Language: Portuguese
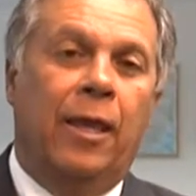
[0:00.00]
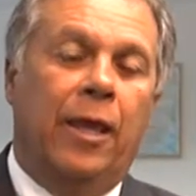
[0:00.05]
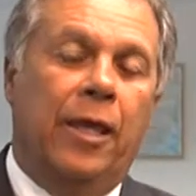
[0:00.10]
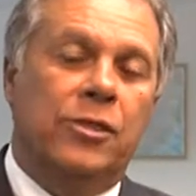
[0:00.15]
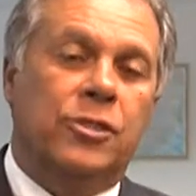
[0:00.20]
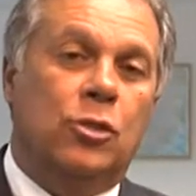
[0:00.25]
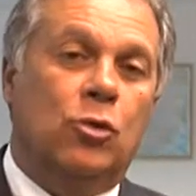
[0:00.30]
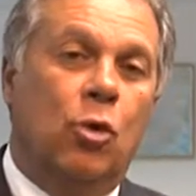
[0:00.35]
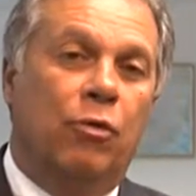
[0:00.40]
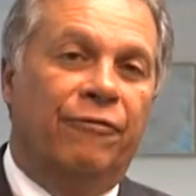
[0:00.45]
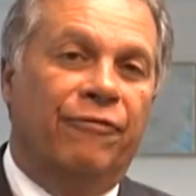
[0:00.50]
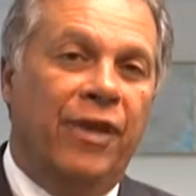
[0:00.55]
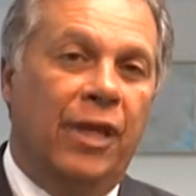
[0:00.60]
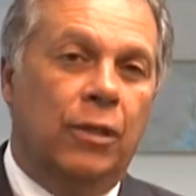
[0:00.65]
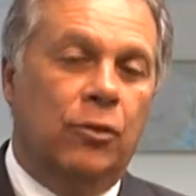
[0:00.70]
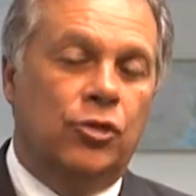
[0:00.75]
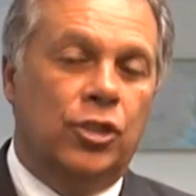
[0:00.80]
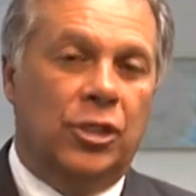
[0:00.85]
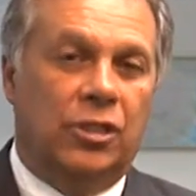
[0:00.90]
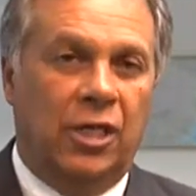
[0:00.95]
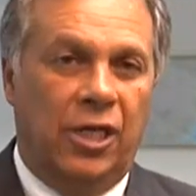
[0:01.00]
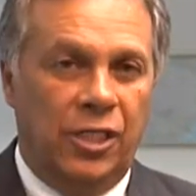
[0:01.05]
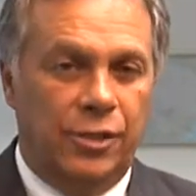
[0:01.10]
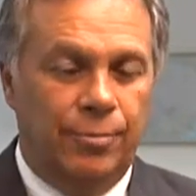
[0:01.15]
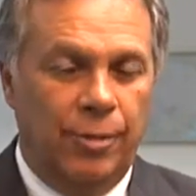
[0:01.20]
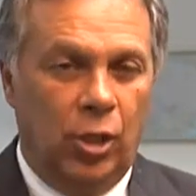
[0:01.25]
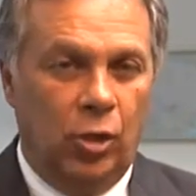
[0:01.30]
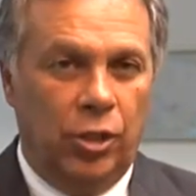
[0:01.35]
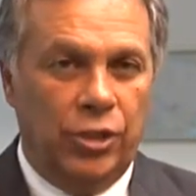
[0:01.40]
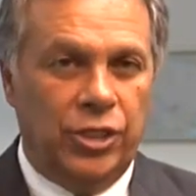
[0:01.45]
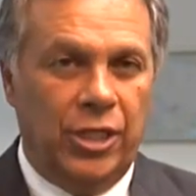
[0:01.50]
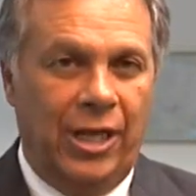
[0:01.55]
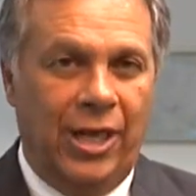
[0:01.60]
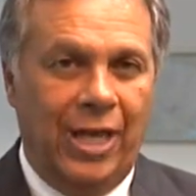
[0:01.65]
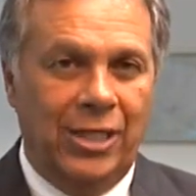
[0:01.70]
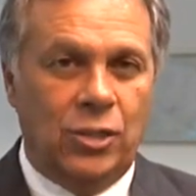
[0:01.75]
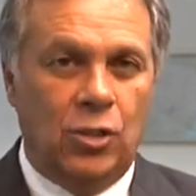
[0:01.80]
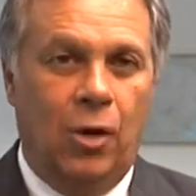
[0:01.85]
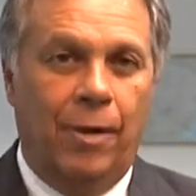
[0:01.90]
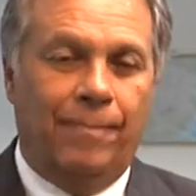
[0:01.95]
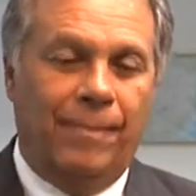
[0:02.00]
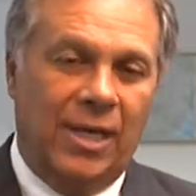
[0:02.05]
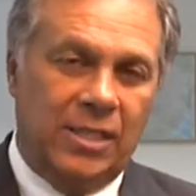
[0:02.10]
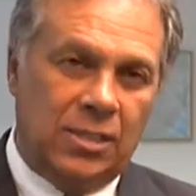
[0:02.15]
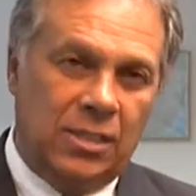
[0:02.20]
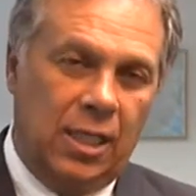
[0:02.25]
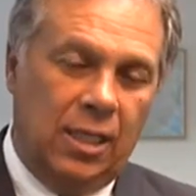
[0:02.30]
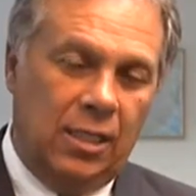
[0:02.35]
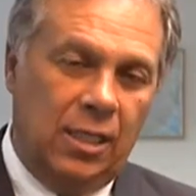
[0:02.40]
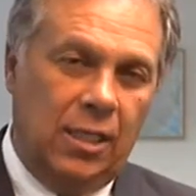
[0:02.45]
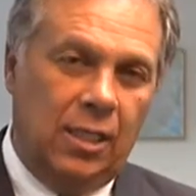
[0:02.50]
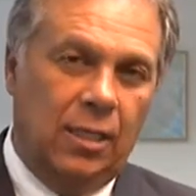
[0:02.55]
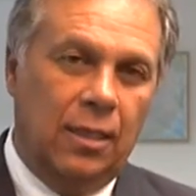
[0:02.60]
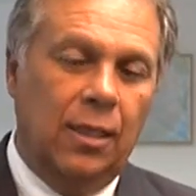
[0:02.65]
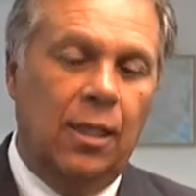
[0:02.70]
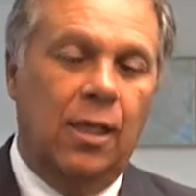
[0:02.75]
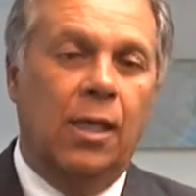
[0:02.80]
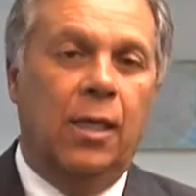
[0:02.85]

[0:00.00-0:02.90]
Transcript: Esse convênio de 3 milhões de reais é uma parceria